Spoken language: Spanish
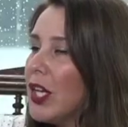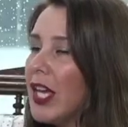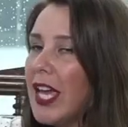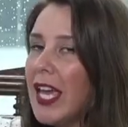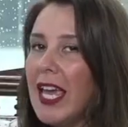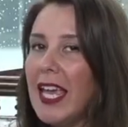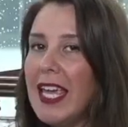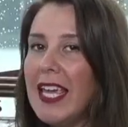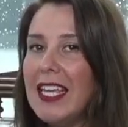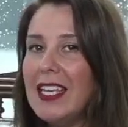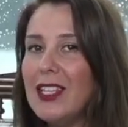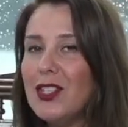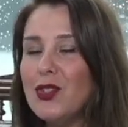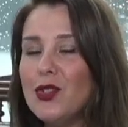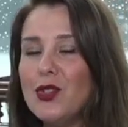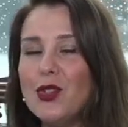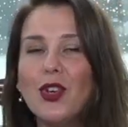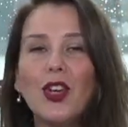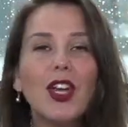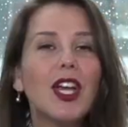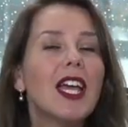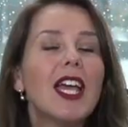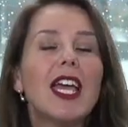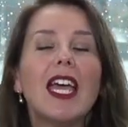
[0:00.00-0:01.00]
qué hizo
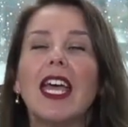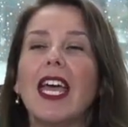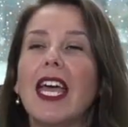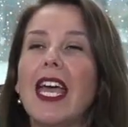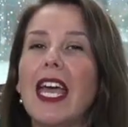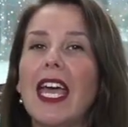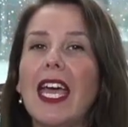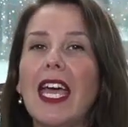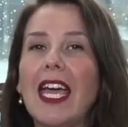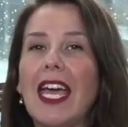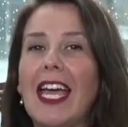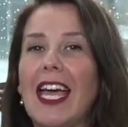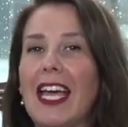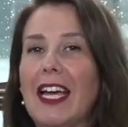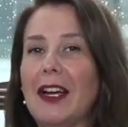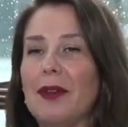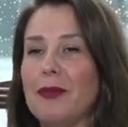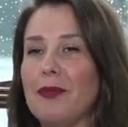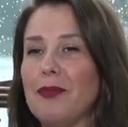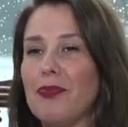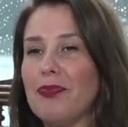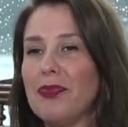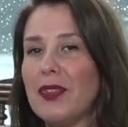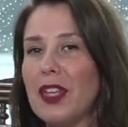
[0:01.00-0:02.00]

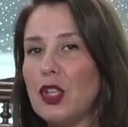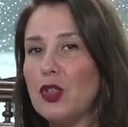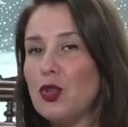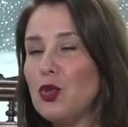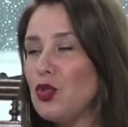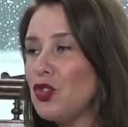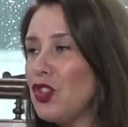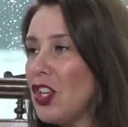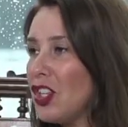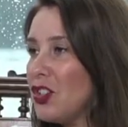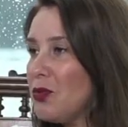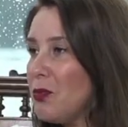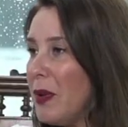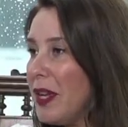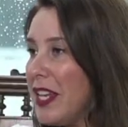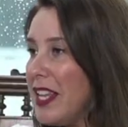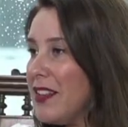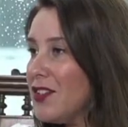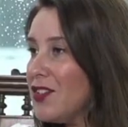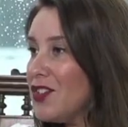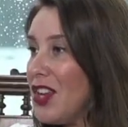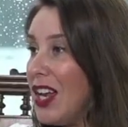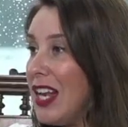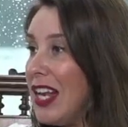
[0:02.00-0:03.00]
eh, sus
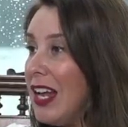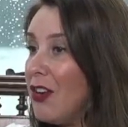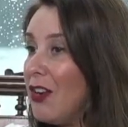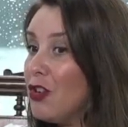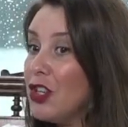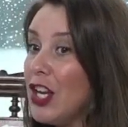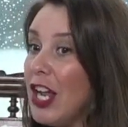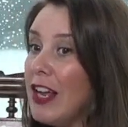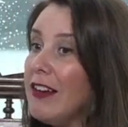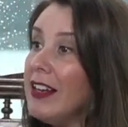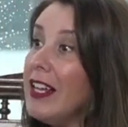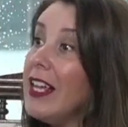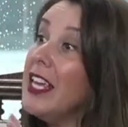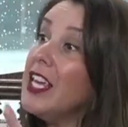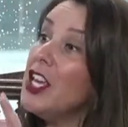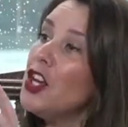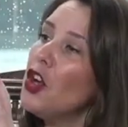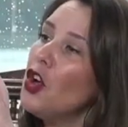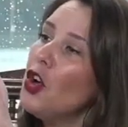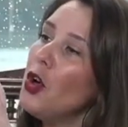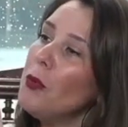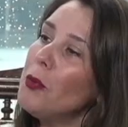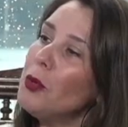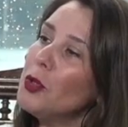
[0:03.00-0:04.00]
experiencias laborales y
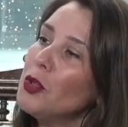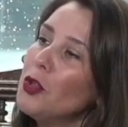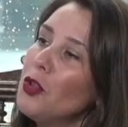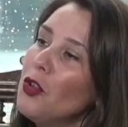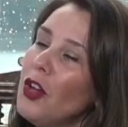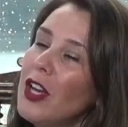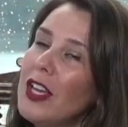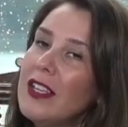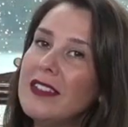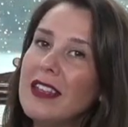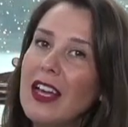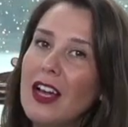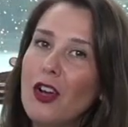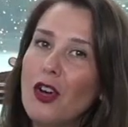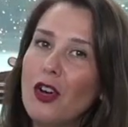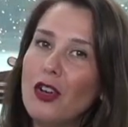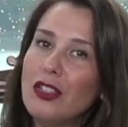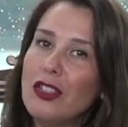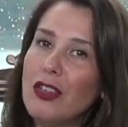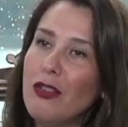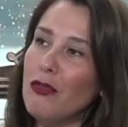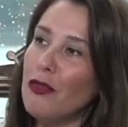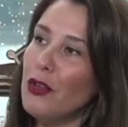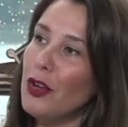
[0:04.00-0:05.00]
cómo todas esas
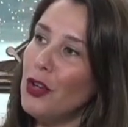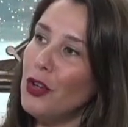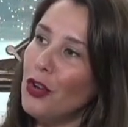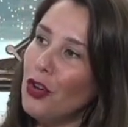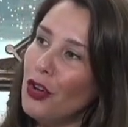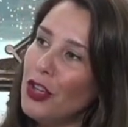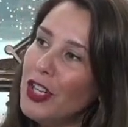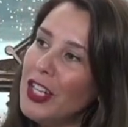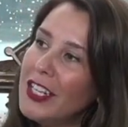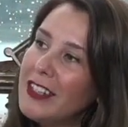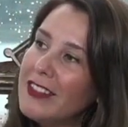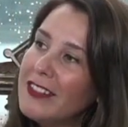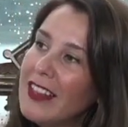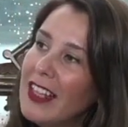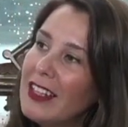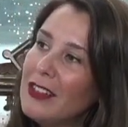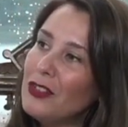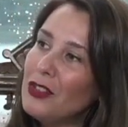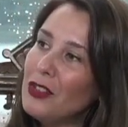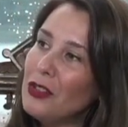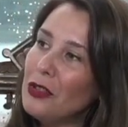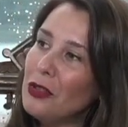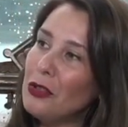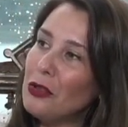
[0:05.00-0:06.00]
cosas fueron
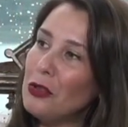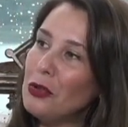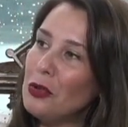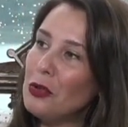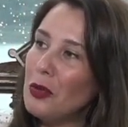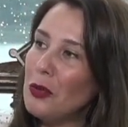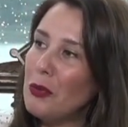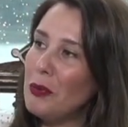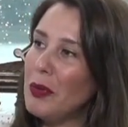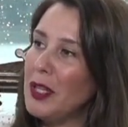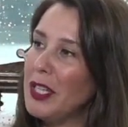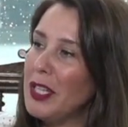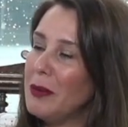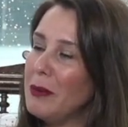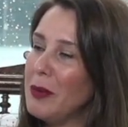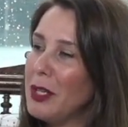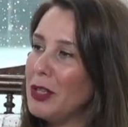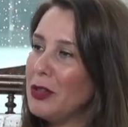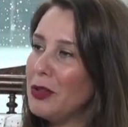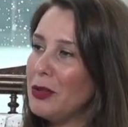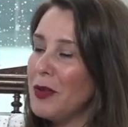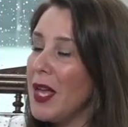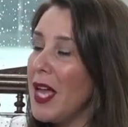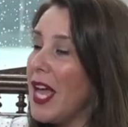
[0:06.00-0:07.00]
conectando con tu
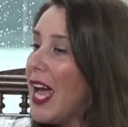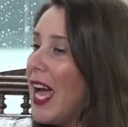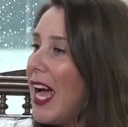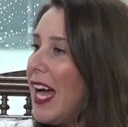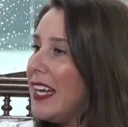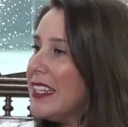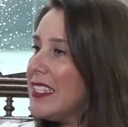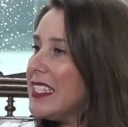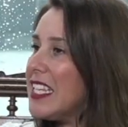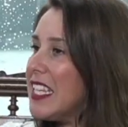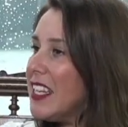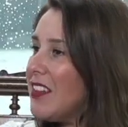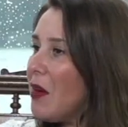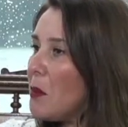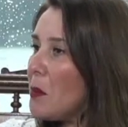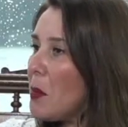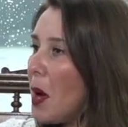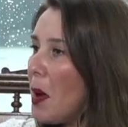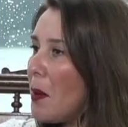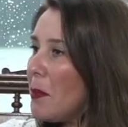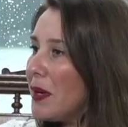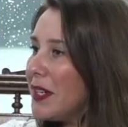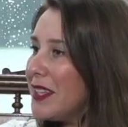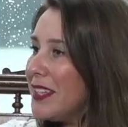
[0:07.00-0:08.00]
emprendimiento. Así que
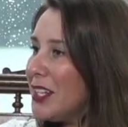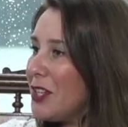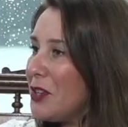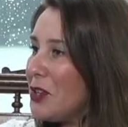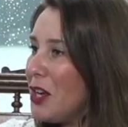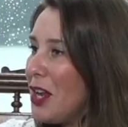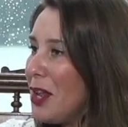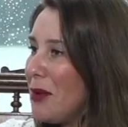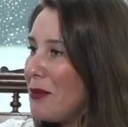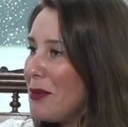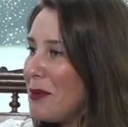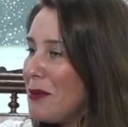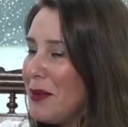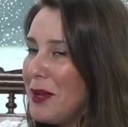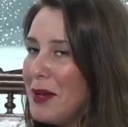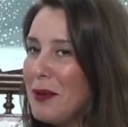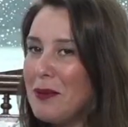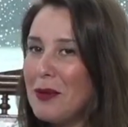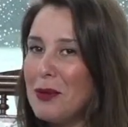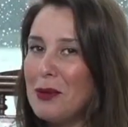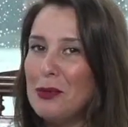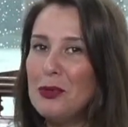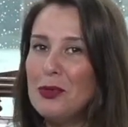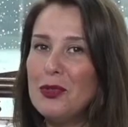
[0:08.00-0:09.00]
vamos a partir con la primera
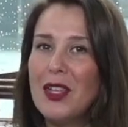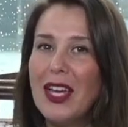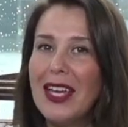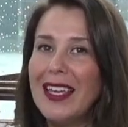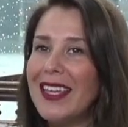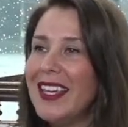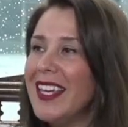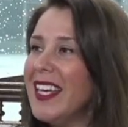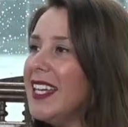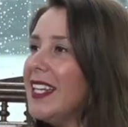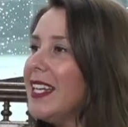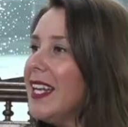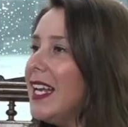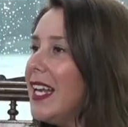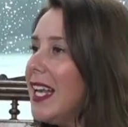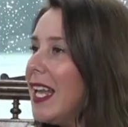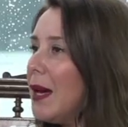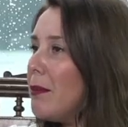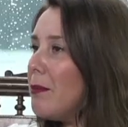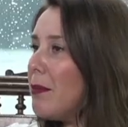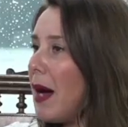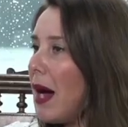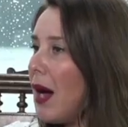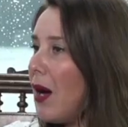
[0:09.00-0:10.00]
pregunta, ¿quién es
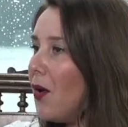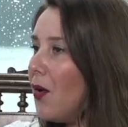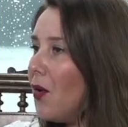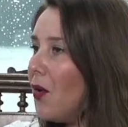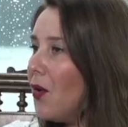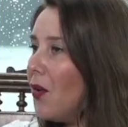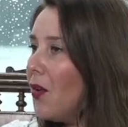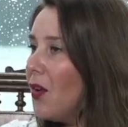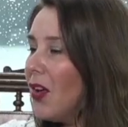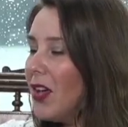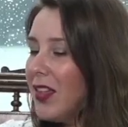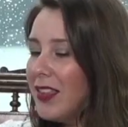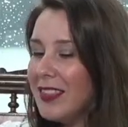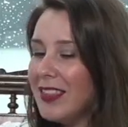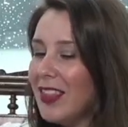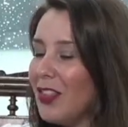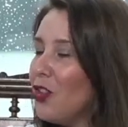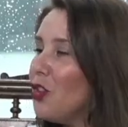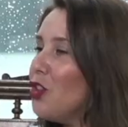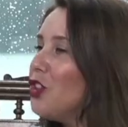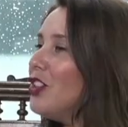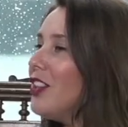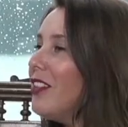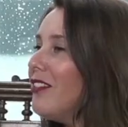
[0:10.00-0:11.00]
la PAO? ¿De
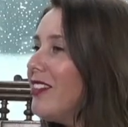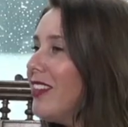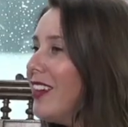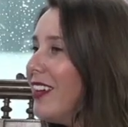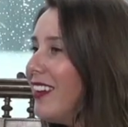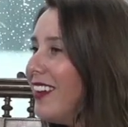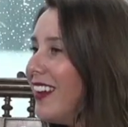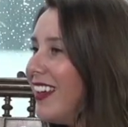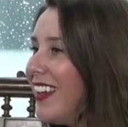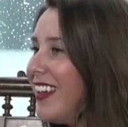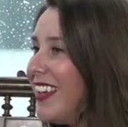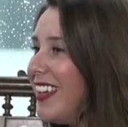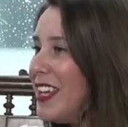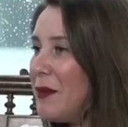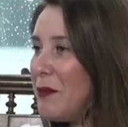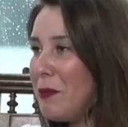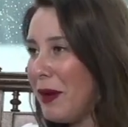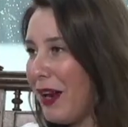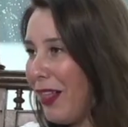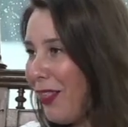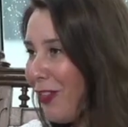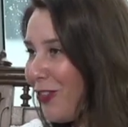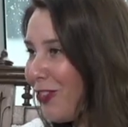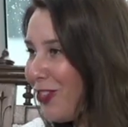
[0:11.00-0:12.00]
dónde viene y
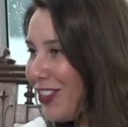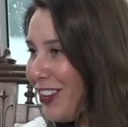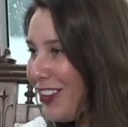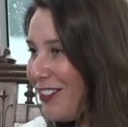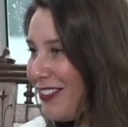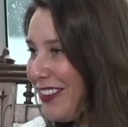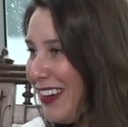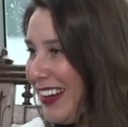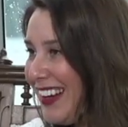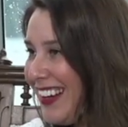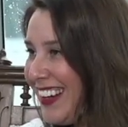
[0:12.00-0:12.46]
para dónde va?